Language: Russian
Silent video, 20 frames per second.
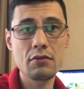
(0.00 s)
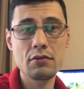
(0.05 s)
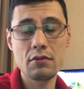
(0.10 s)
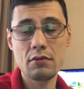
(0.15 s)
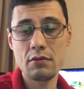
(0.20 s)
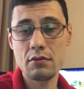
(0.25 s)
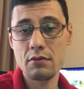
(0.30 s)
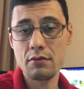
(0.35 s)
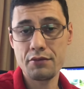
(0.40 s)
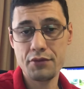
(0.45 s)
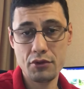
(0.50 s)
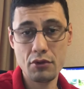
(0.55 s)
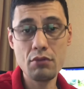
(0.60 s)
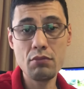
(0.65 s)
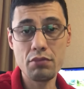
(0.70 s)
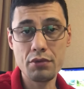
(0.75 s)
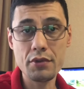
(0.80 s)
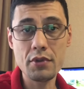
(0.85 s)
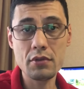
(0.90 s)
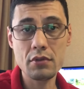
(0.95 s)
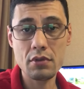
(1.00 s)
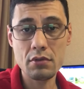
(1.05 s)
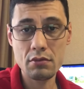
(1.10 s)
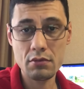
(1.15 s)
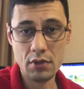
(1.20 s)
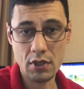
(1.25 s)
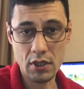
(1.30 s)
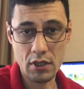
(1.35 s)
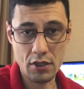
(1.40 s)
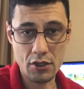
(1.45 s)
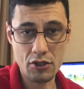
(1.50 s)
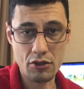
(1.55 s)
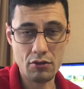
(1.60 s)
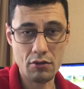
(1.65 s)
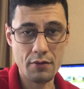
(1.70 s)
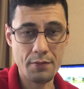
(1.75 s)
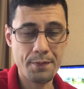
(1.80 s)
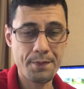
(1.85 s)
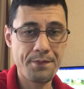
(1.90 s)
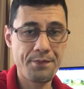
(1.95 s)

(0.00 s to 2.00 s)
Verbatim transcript: то все будет хорошо.